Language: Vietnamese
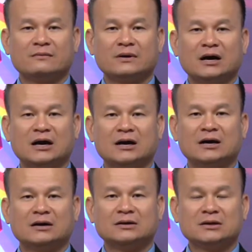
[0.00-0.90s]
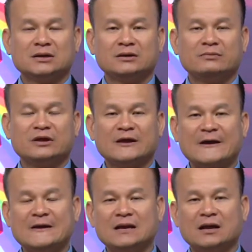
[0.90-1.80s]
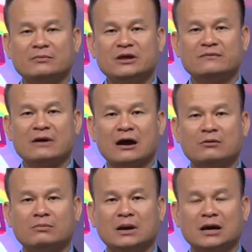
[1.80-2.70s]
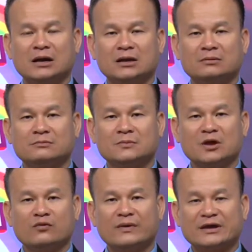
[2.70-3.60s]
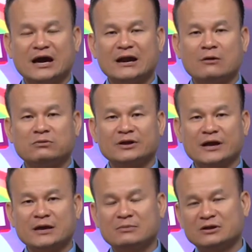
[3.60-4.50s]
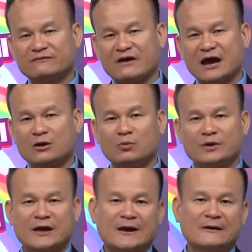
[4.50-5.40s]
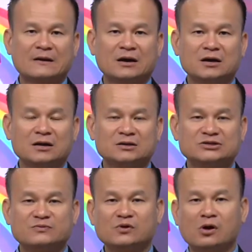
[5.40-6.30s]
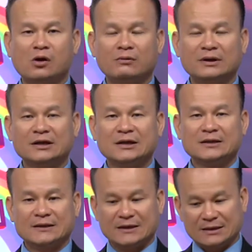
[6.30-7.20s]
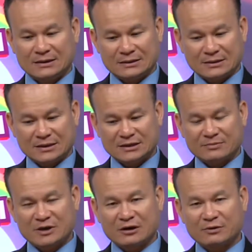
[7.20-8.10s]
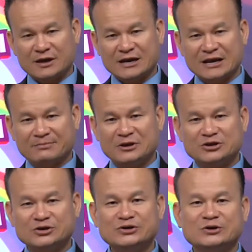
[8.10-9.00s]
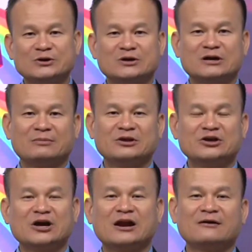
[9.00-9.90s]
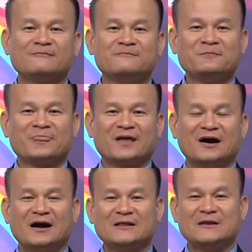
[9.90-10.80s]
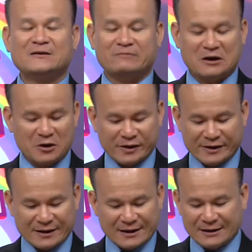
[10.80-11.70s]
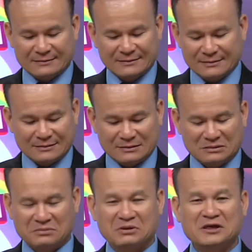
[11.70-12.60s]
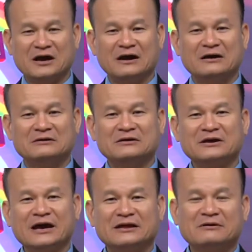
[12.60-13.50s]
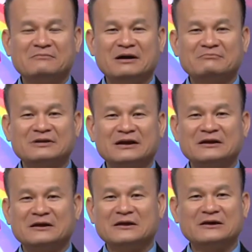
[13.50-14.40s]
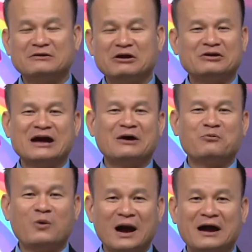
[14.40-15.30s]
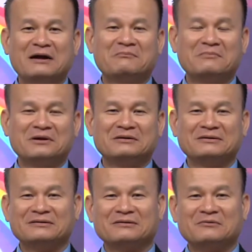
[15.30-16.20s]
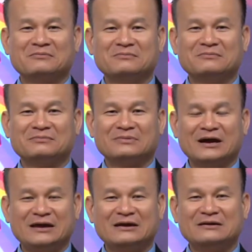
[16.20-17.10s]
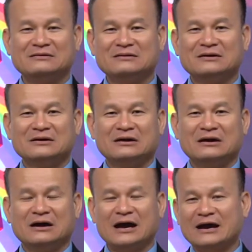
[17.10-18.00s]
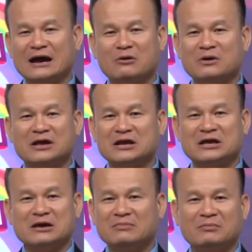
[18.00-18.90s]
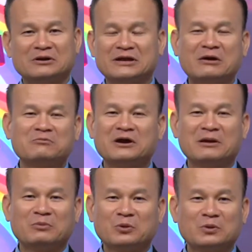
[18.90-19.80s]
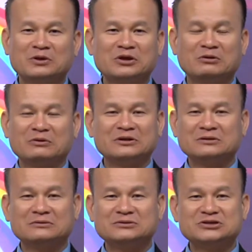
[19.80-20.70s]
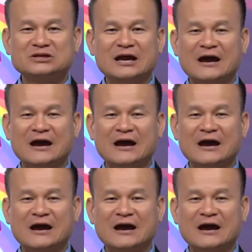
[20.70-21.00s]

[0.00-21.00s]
à, vì thấy là đi vào mà khu vực chợ đông thì thấy bên tay phải có một cái nhà hàng rất lớn là seafood co á thì cái tiệm karaoke này nằm bên dưới nằm bên dưới đó đó đó thì phải nói rằng là ừ, bây giờ những cái hệ thống âm thanh này kia nó hiện đại quá mình ờ, cũng hay à, hát karaoke này kia mà mình theo không kịp luôn có nhiều cái chức năng